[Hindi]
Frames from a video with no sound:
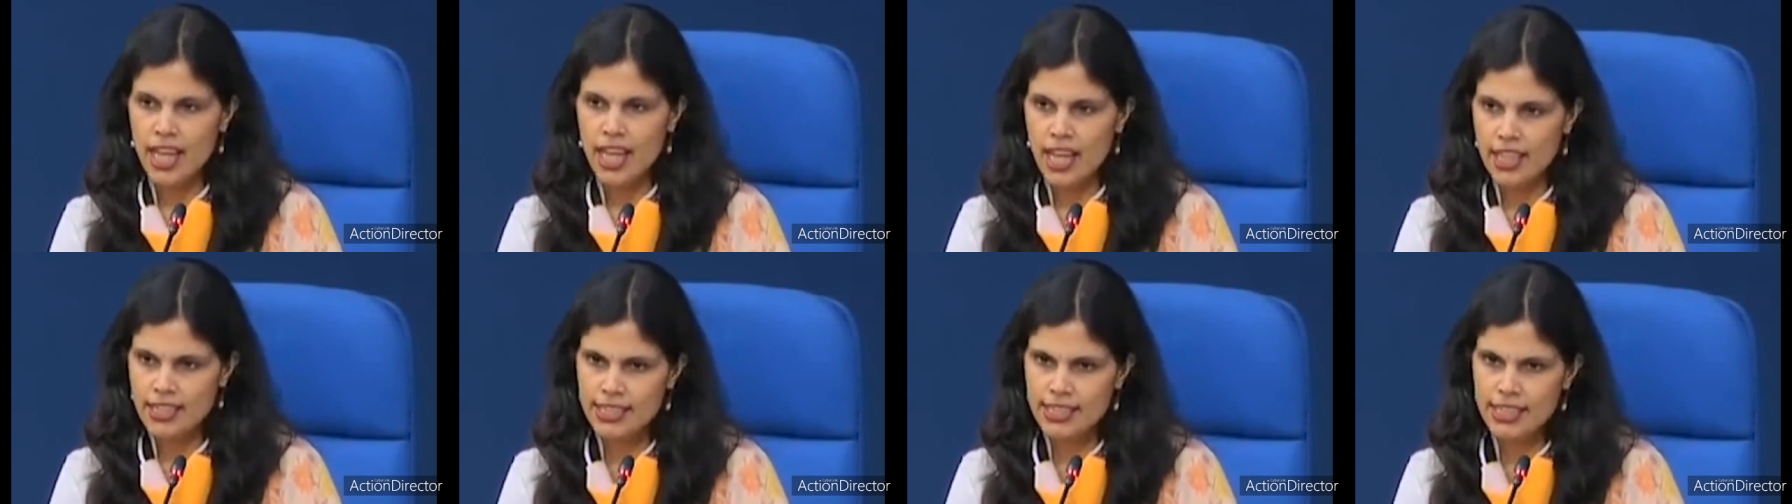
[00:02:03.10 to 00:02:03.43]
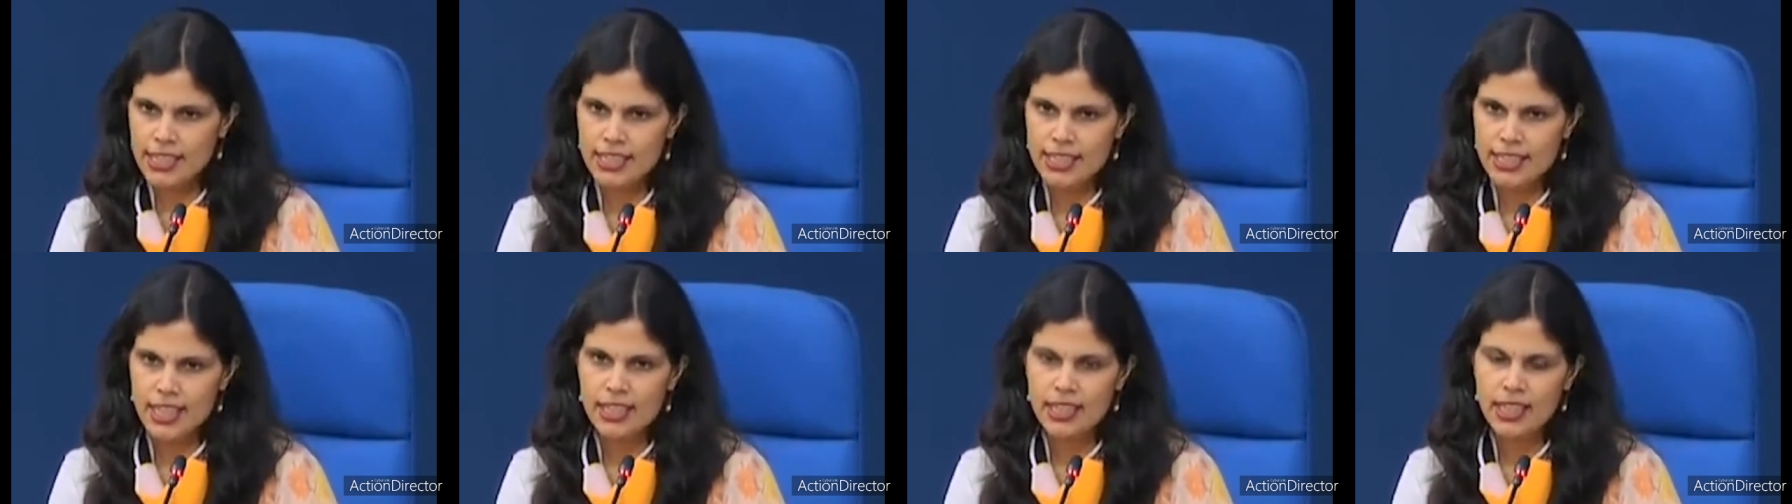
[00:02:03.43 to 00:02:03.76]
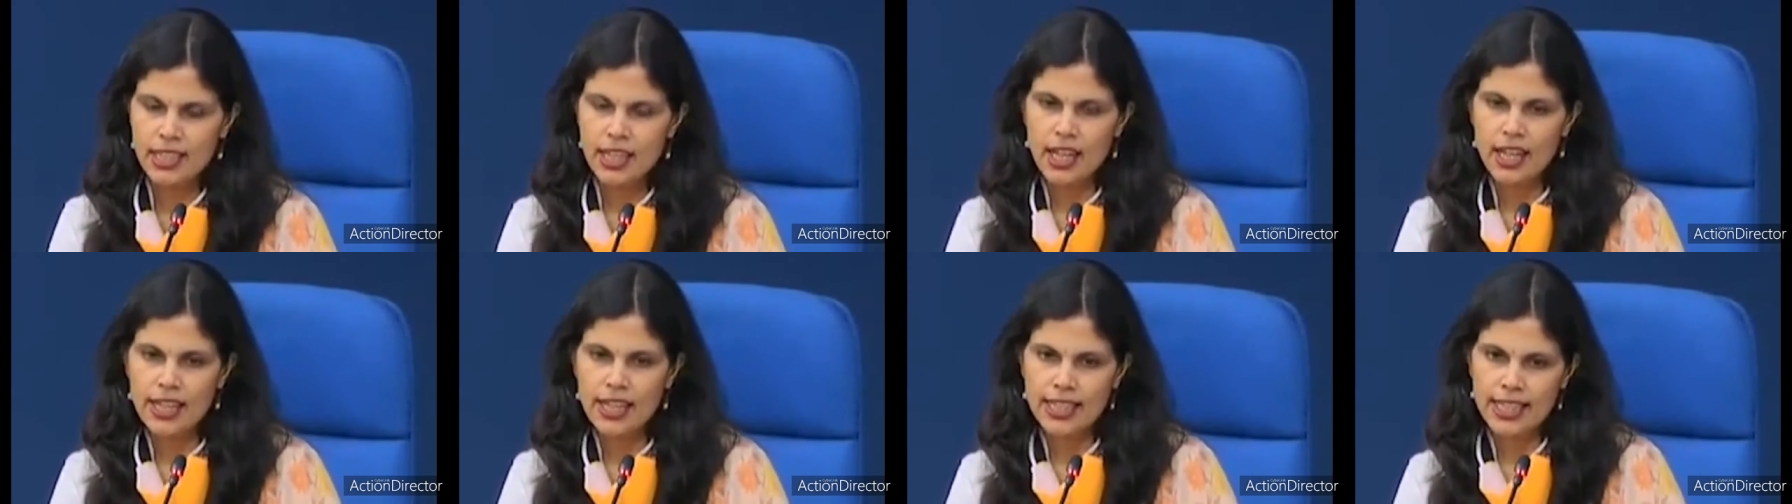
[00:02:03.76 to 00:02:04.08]
राज्य
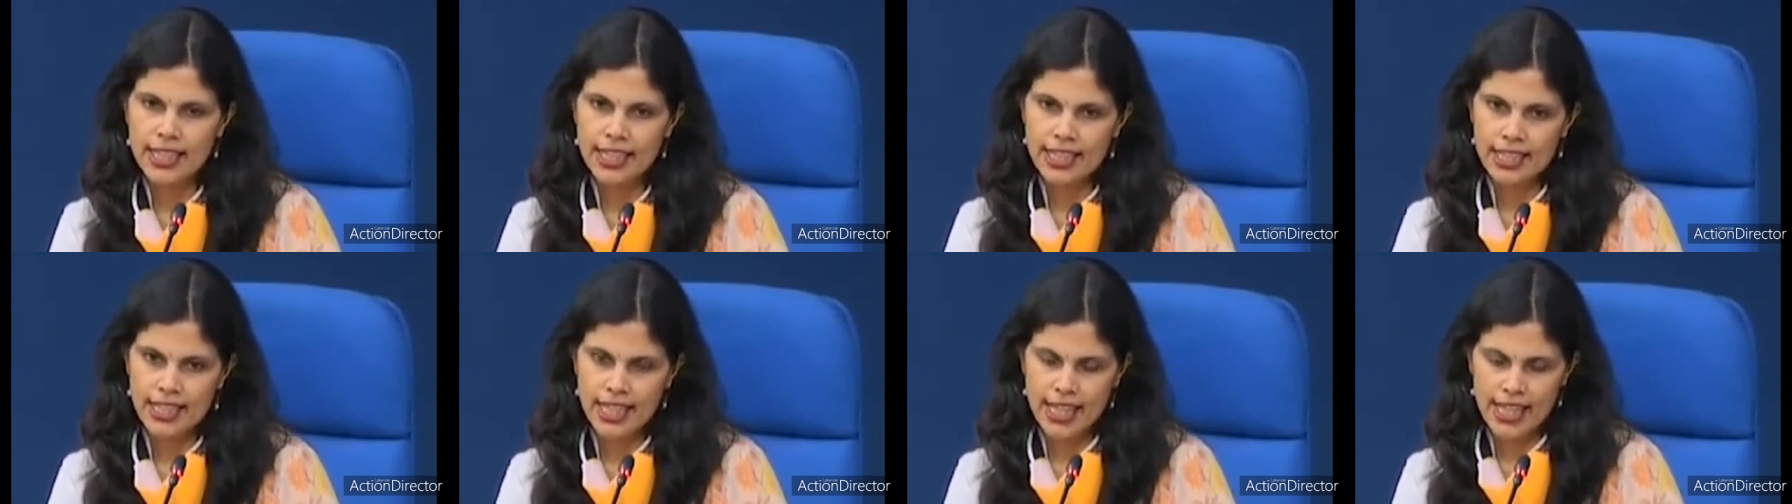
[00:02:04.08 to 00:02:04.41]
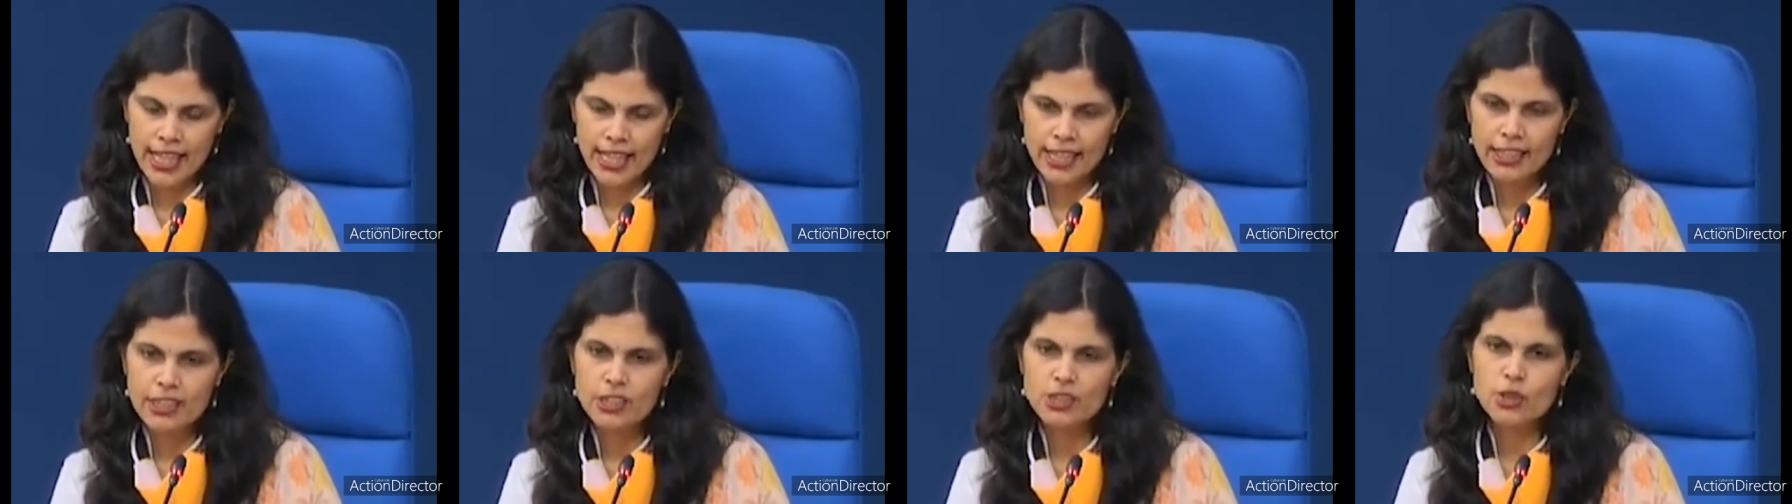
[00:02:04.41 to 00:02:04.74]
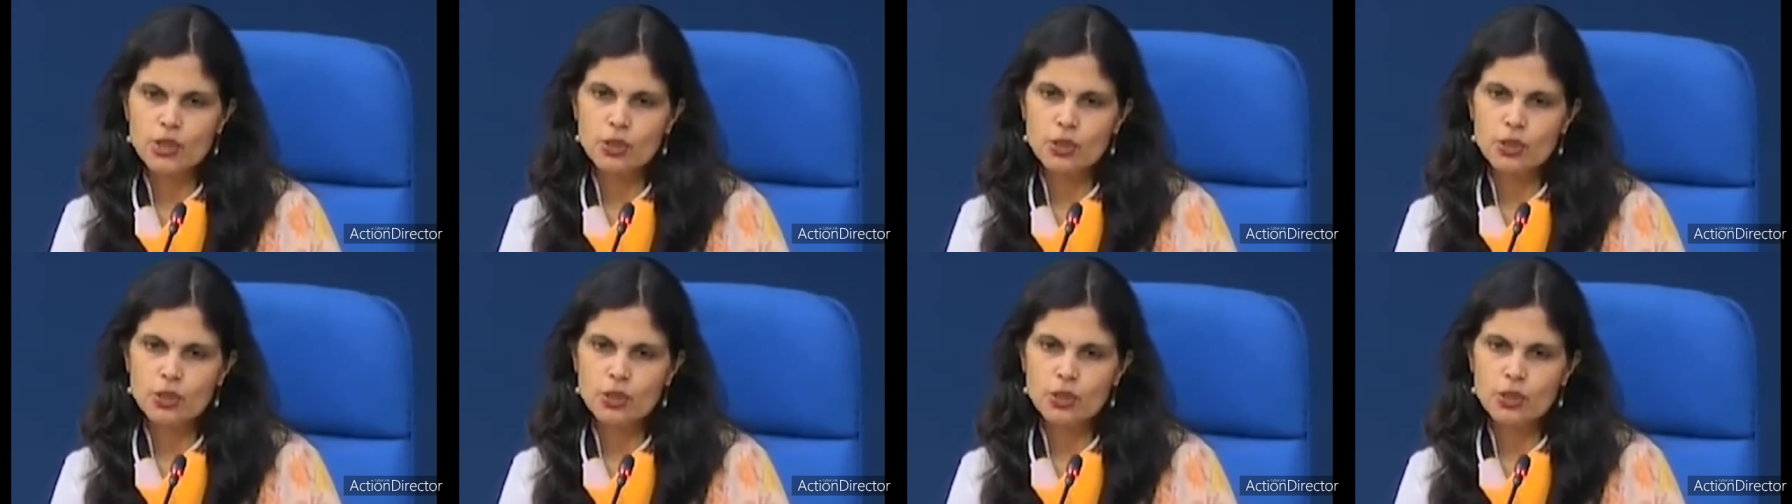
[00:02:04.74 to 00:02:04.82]
सरकार एक एंड